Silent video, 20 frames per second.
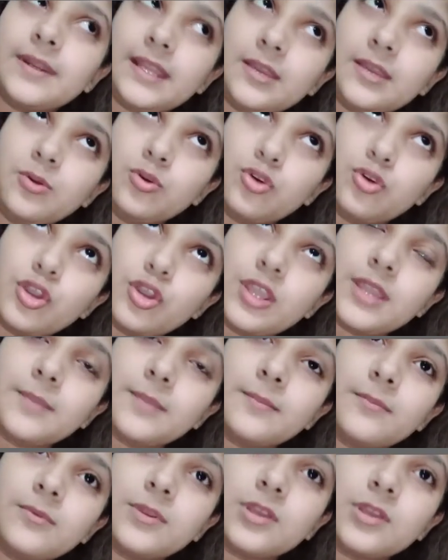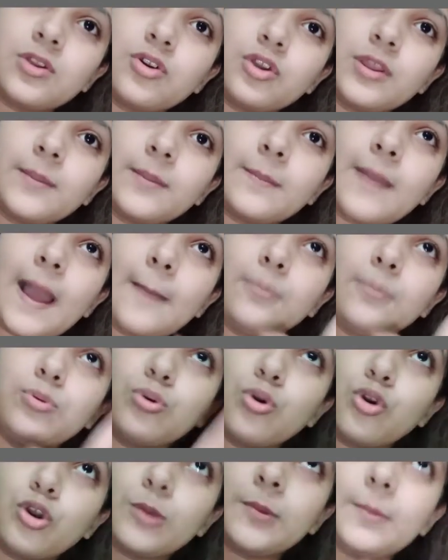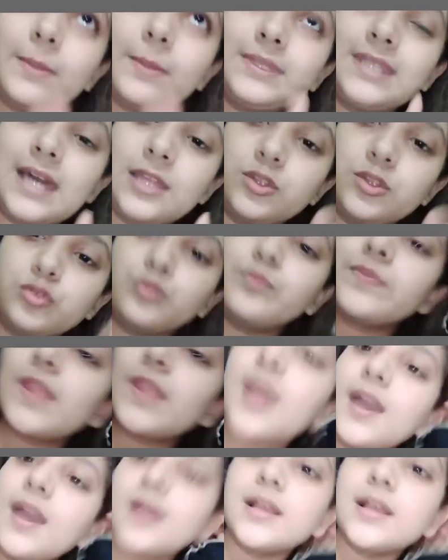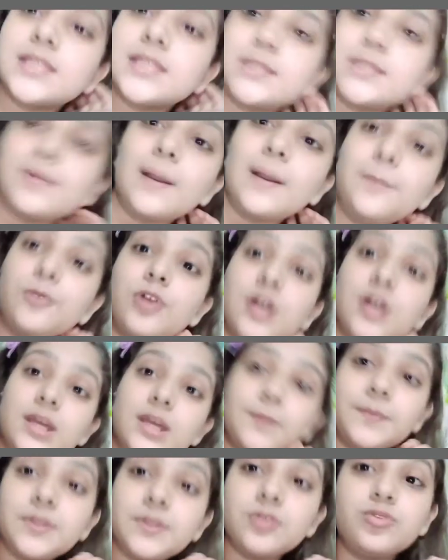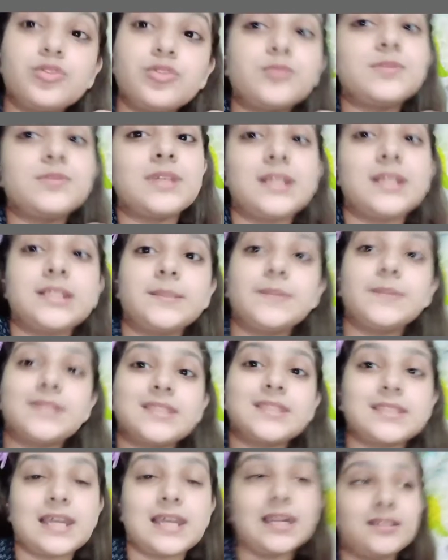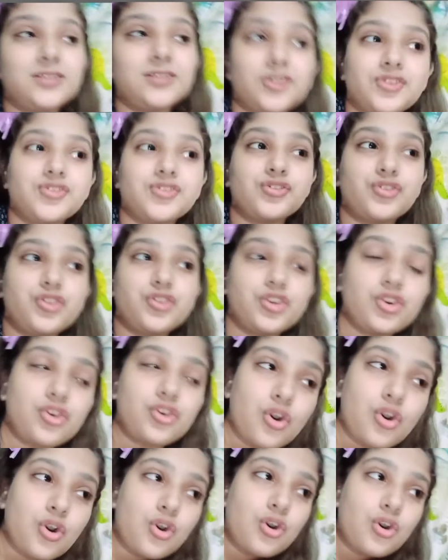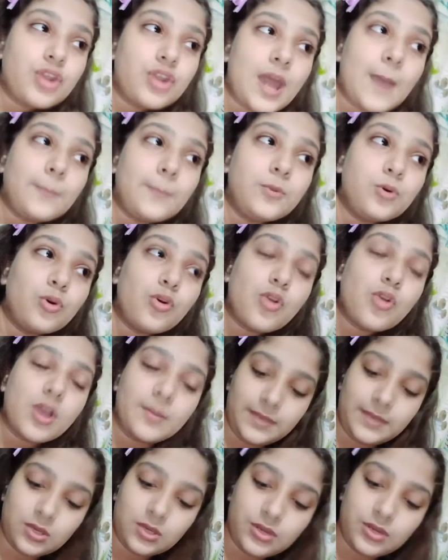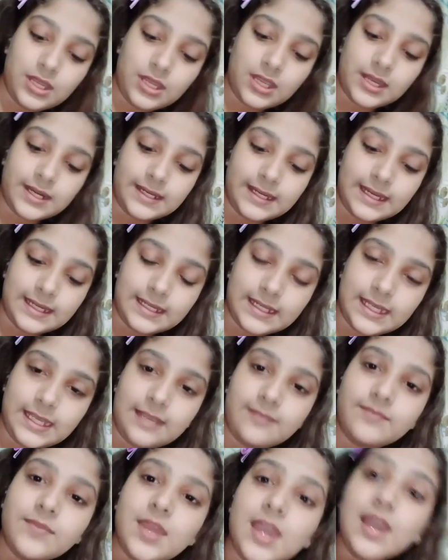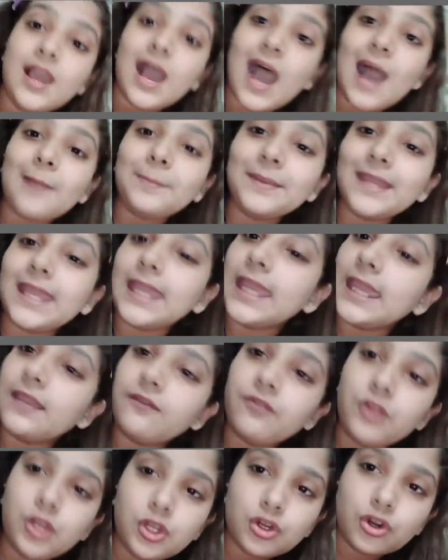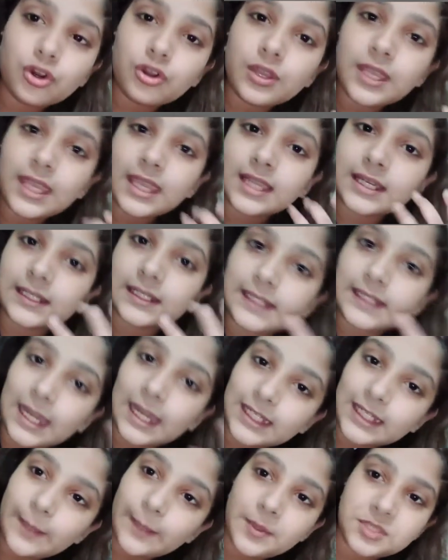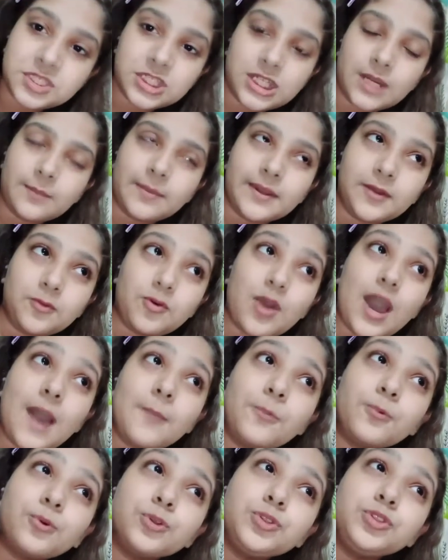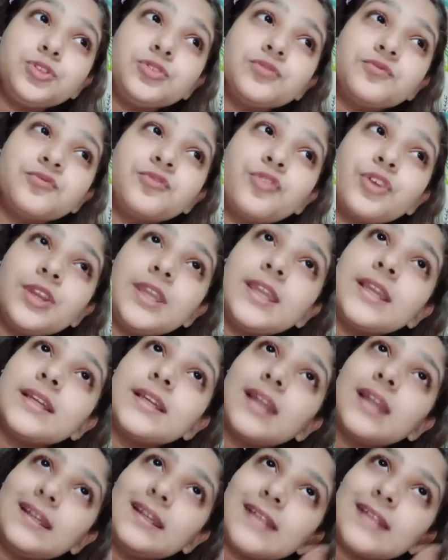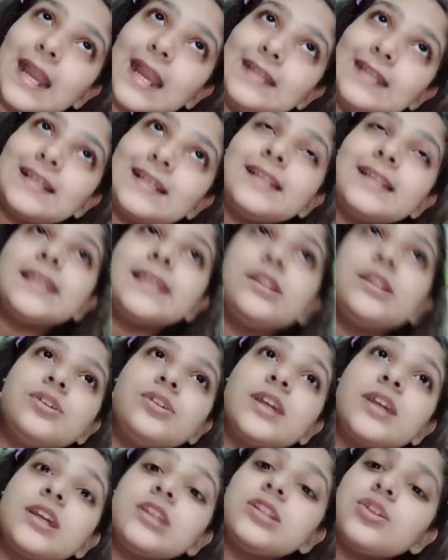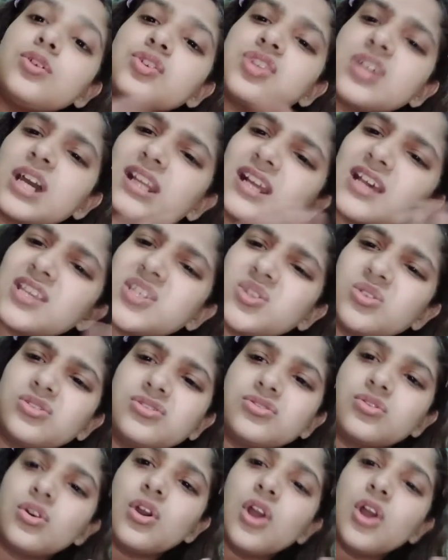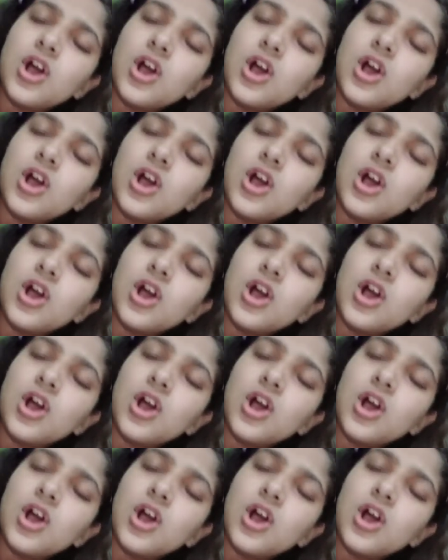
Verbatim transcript: बड़े उनको कोई आप लोगों को भी बता दूँ जब आप लोग अपनी यूट्यूब चैनल अभी स्टार्ट कर चुके हो और आप लोगों को कमी हो रही है कंटेंट की आप एक वीडियो एक कंटेंट के पीछे ना पड़ो आप कुछ वही टाइटल ले लो लेकिन कुछ अलग सोचो